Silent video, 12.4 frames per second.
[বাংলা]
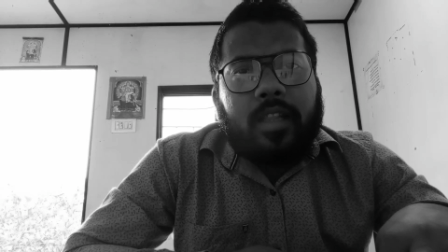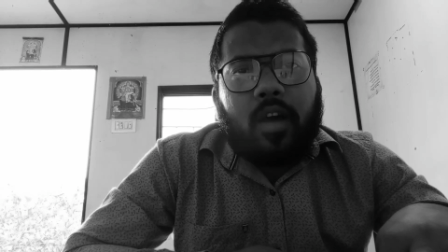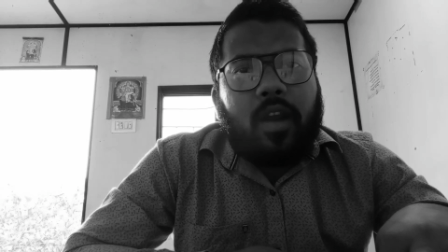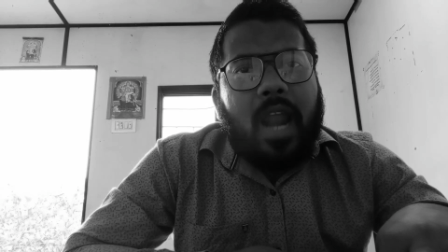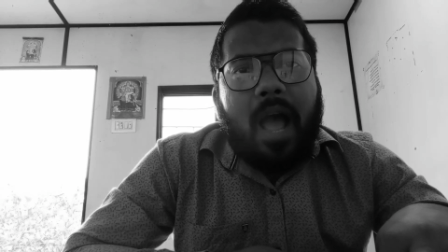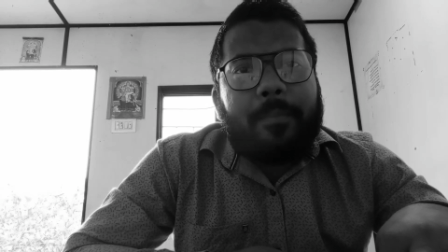
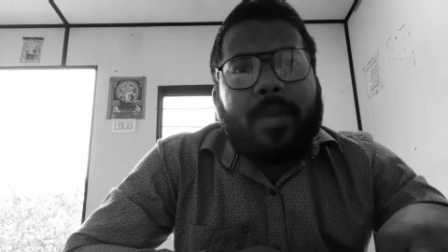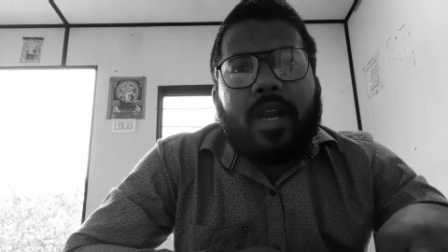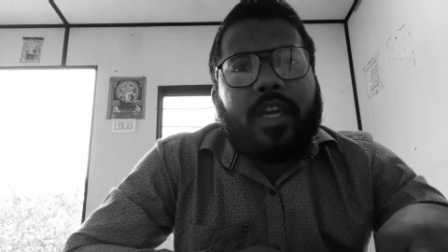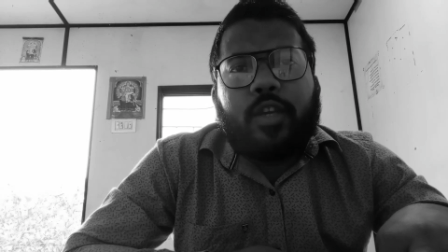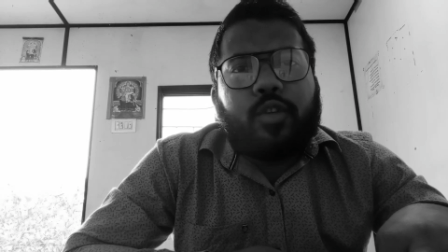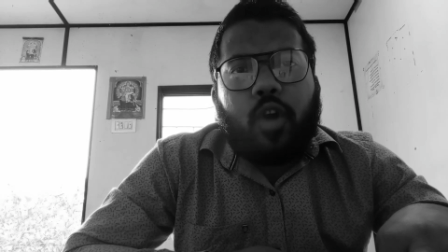তাহলে আপনার
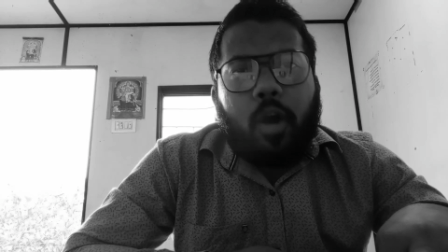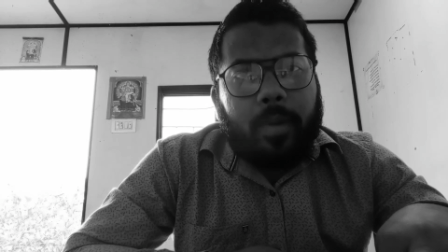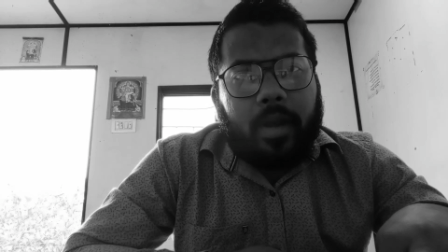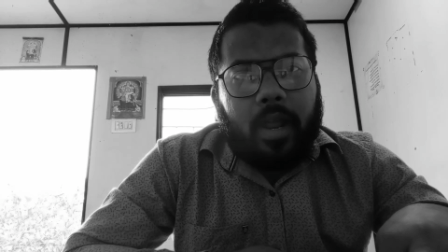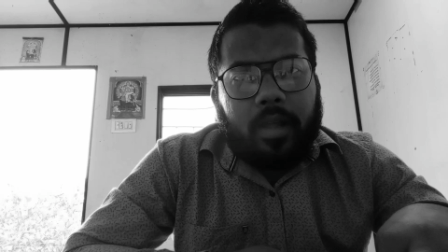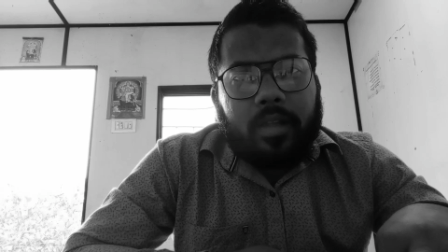কিছু
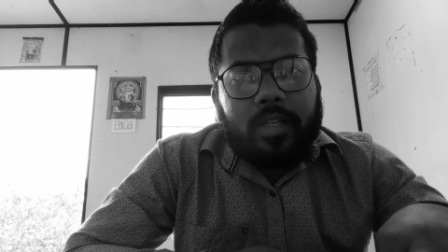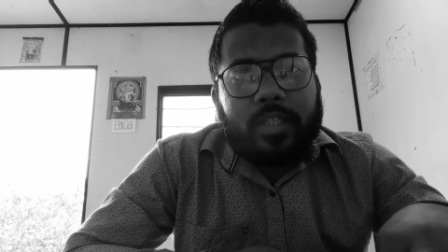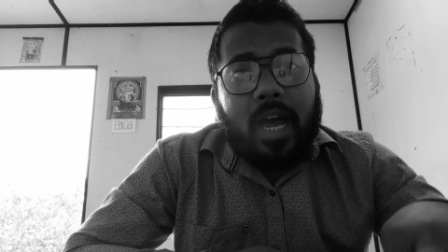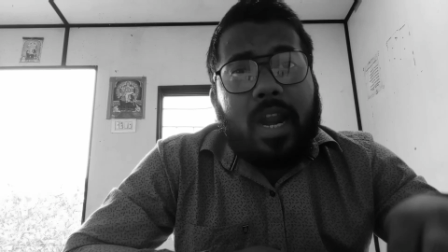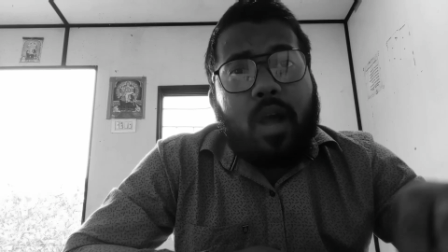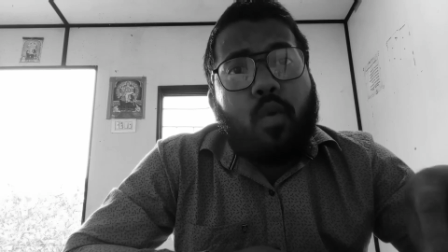হবে না
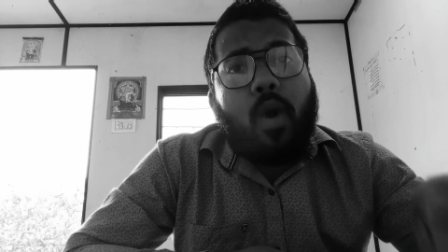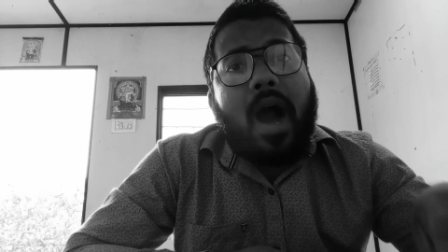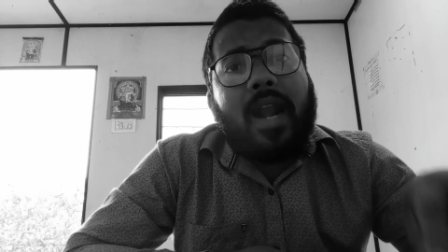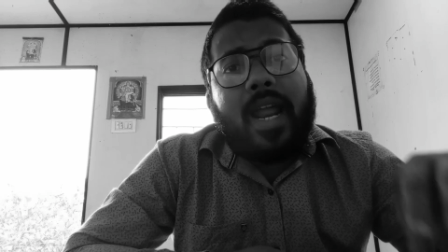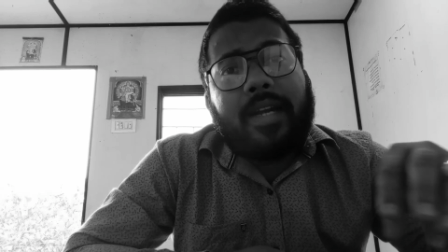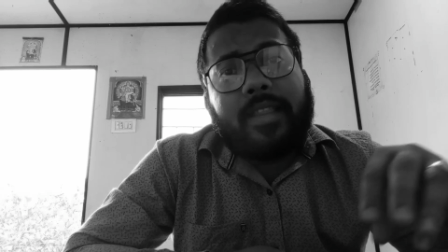যারা
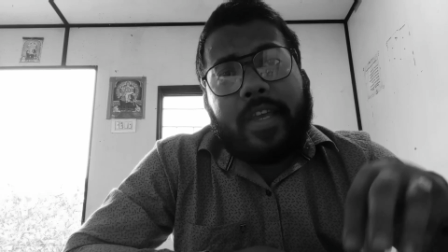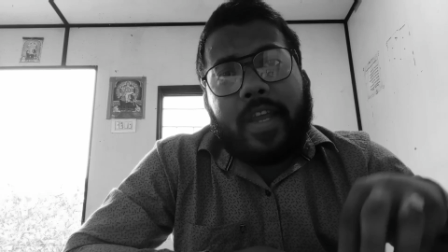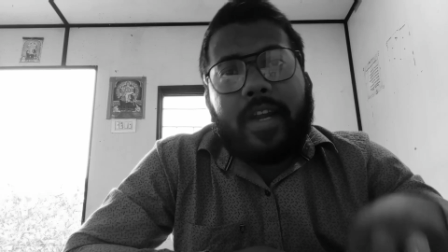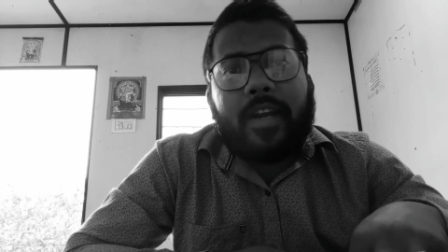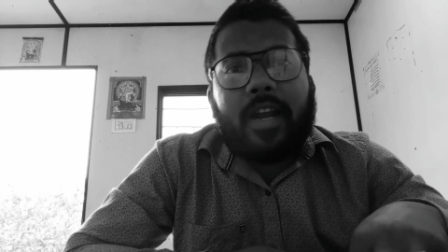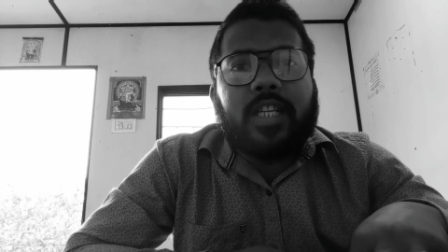ওয়ালেট
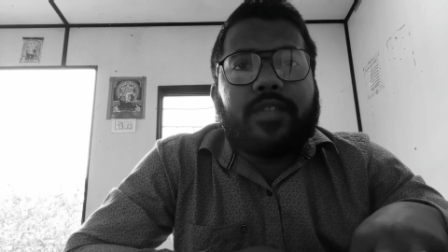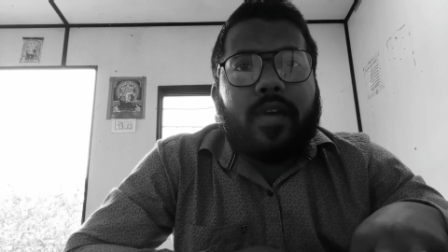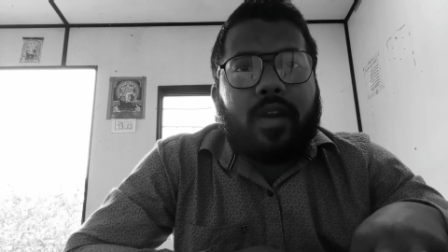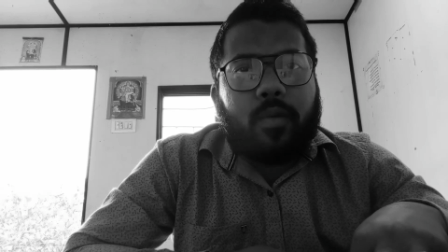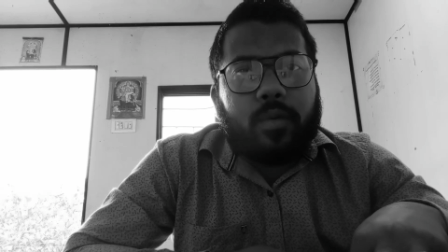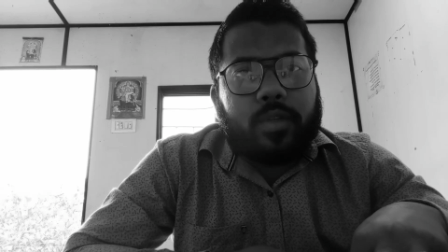থেকে
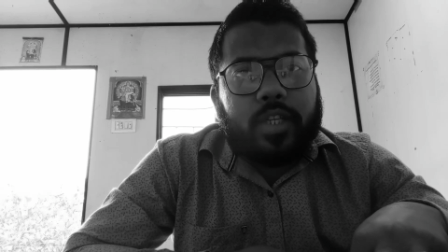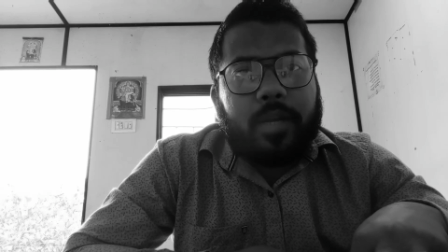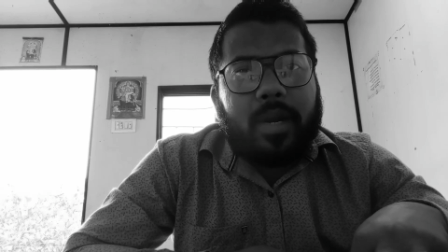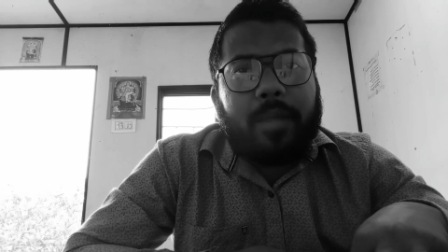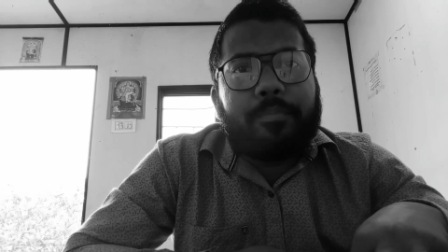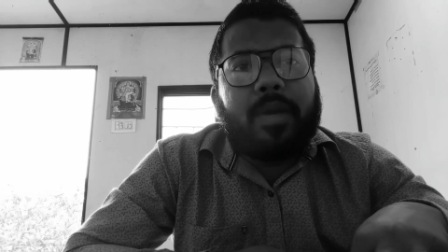ট্রান্সফার করছে
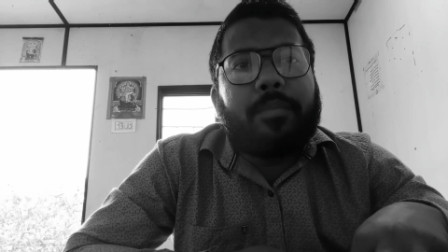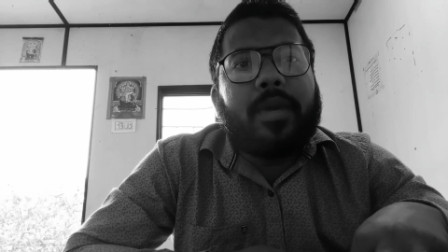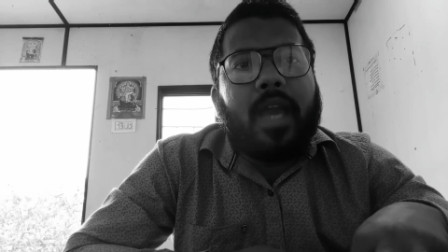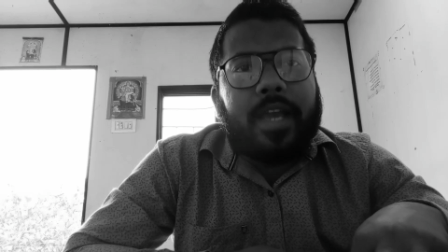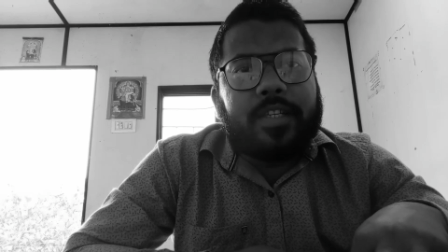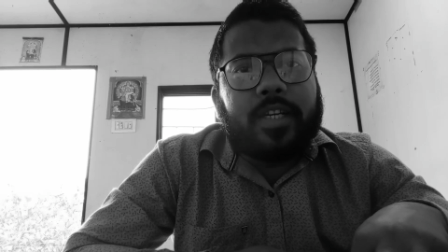মানে
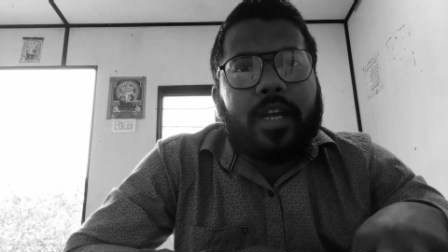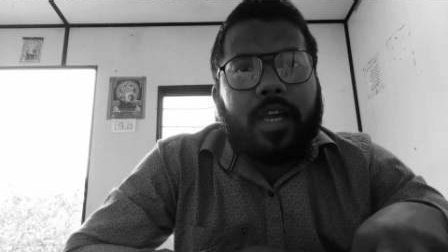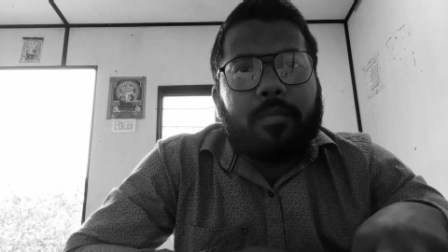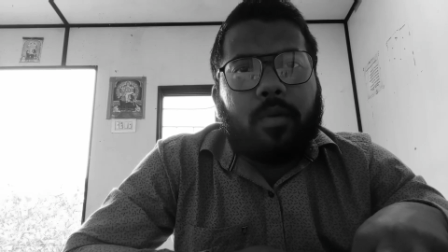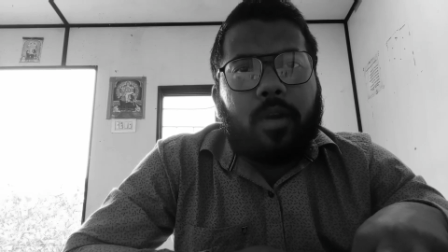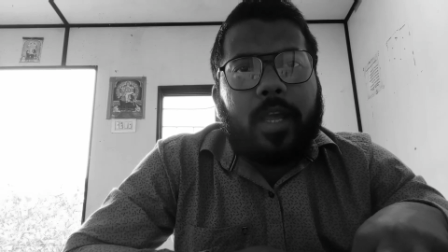পিপিআই
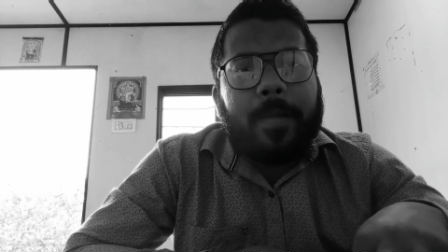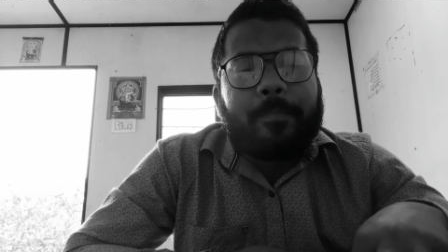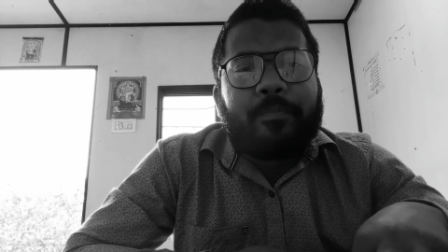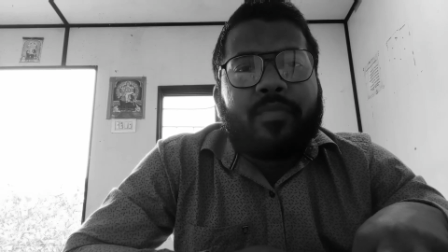যেটাকে বলে